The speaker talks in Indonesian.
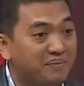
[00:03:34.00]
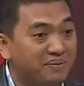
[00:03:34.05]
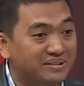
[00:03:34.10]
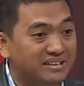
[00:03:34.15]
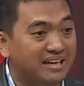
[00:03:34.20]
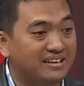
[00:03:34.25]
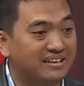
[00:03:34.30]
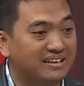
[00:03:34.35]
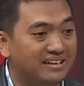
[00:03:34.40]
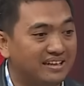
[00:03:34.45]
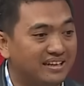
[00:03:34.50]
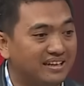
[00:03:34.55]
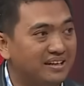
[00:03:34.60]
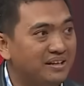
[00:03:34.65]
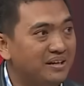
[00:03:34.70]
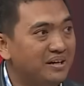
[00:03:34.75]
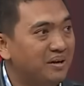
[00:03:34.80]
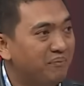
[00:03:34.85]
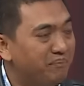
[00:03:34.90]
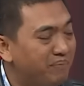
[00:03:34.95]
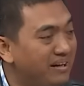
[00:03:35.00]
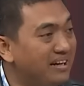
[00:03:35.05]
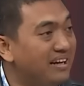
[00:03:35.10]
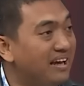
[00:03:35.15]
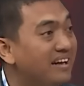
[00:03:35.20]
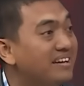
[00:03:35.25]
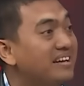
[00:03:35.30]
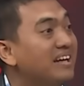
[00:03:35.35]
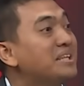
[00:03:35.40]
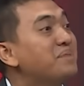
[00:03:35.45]
sampai saat Pak ini gimana?
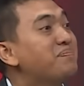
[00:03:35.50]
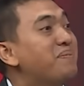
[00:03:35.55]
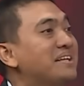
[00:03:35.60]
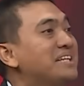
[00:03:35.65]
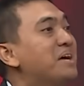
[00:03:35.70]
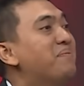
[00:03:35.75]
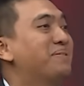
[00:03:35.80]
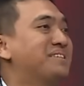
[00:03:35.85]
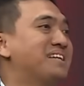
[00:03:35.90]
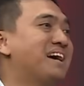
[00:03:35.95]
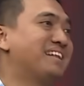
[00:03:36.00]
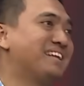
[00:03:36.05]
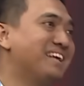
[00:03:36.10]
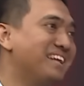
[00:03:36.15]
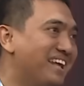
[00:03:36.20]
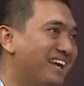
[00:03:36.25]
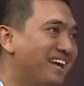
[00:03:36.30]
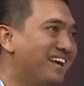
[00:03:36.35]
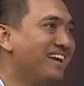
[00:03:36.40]
pilihan yang tepat Saud, sampai saat ini.